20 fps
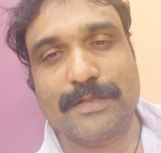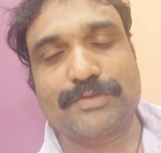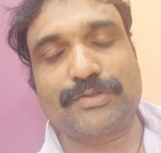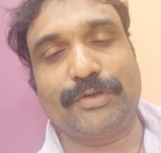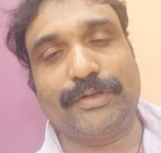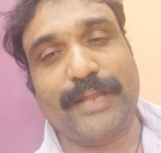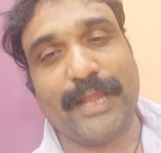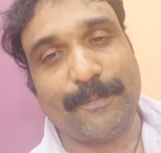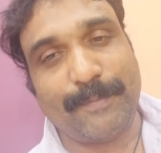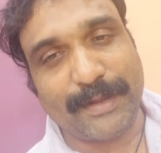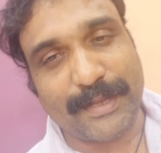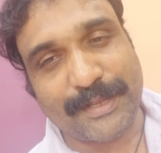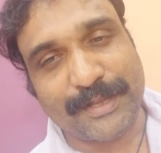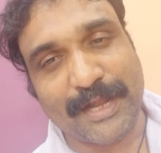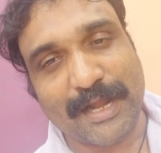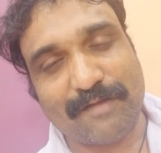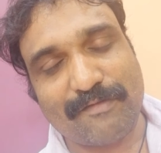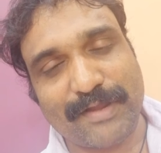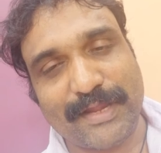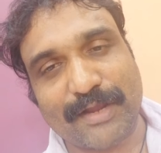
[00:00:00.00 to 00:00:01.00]
సో డెబిట్
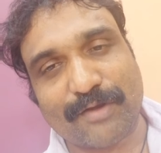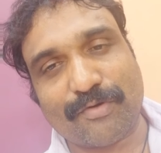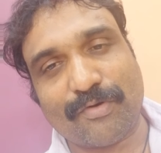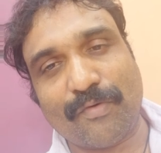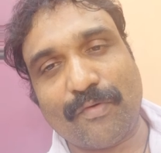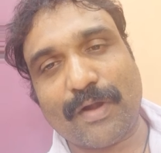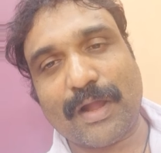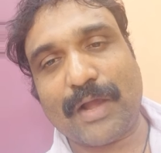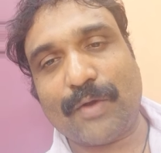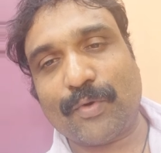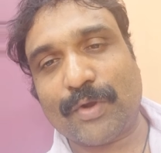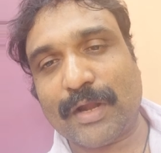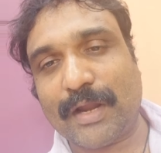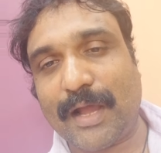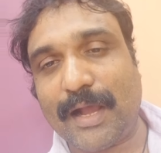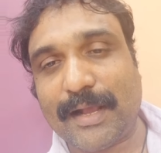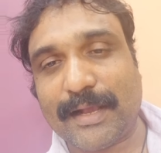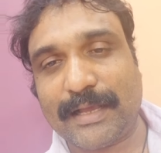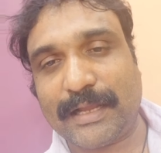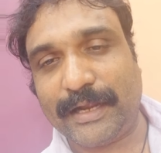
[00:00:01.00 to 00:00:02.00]
నిల్వ ఎక్కువగా ఉన్నా
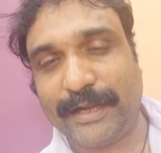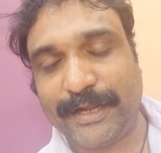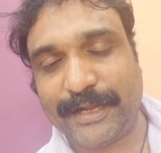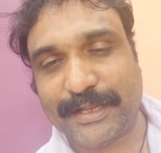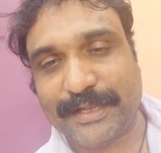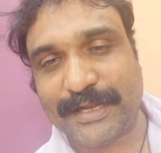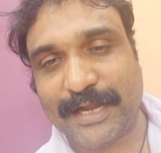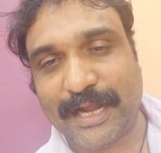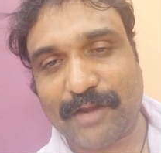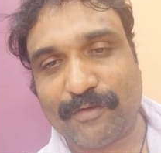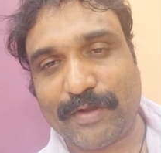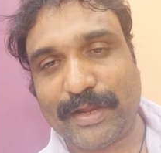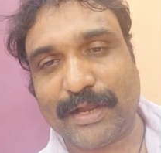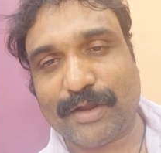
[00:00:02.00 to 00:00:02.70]
క్రెడిట్ నిల్వ